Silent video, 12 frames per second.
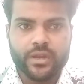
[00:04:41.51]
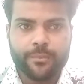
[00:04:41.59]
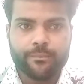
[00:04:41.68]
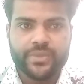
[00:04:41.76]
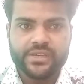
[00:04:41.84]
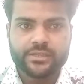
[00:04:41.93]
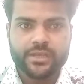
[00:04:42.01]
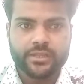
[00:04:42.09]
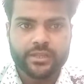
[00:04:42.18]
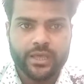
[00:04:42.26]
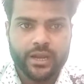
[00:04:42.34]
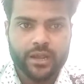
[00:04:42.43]
90 से
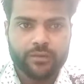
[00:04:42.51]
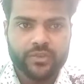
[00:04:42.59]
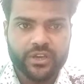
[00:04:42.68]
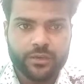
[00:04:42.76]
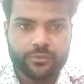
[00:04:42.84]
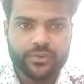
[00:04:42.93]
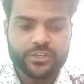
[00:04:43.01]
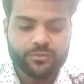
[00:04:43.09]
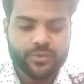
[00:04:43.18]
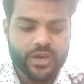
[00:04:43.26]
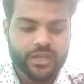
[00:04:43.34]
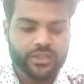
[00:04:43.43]
तिरानवे के बीच
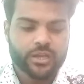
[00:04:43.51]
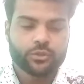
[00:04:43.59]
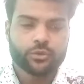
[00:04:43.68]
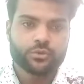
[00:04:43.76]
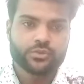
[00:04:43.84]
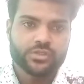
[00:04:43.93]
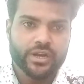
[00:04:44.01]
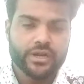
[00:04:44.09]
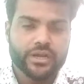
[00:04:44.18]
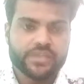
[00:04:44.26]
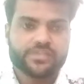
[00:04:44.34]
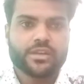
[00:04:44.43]
में आता है तो उस
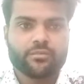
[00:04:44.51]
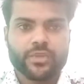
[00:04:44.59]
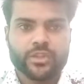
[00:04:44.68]
कंडीशन